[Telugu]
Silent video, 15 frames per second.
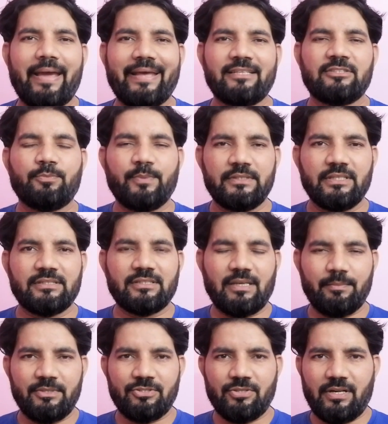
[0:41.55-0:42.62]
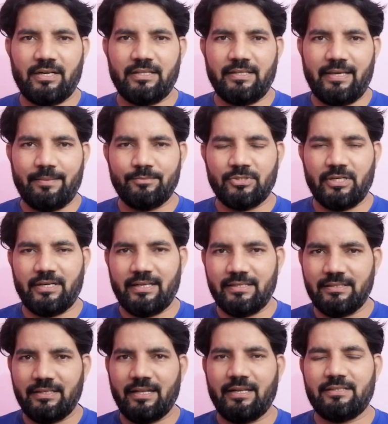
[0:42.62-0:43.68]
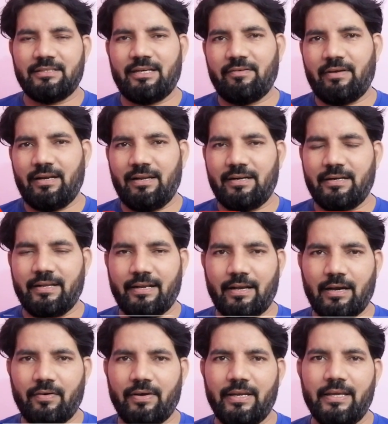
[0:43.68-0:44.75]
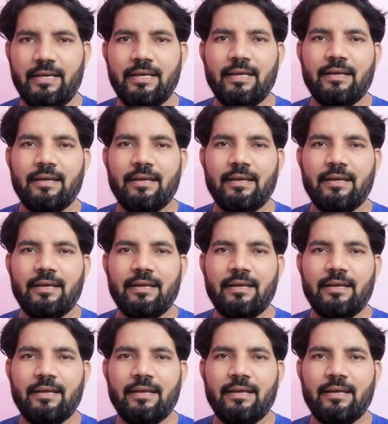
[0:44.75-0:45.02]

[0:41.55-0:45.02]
మ్యాథ్స్ ఫిజిక్స్ కెమిస్ట్రీ అనేది ఎంసెట్ ఇంజనీరింగ్ సైడ్ వెళ్ళాలంటే కావాలి